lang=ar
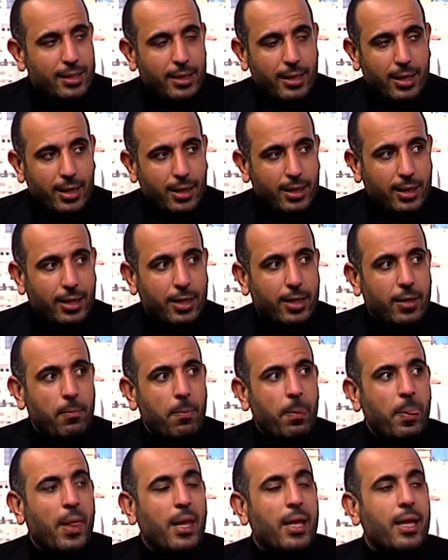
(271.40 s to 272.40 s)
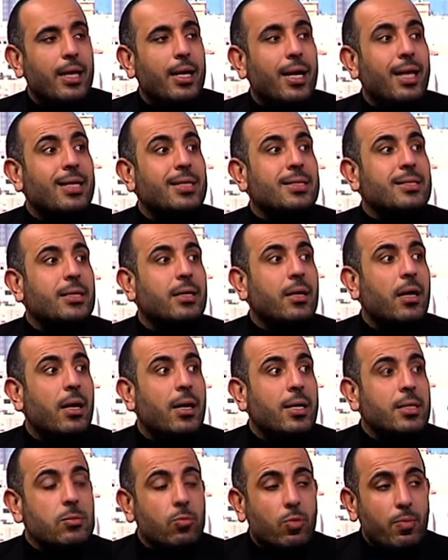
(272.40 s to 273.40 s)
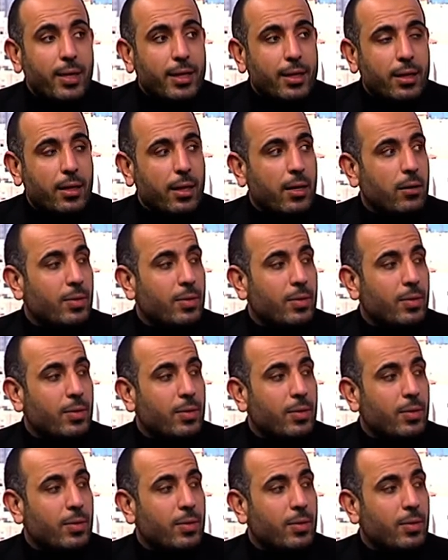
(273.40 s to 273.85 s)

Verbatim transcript: إلى آخره آه، الاستيقاظ مبكرا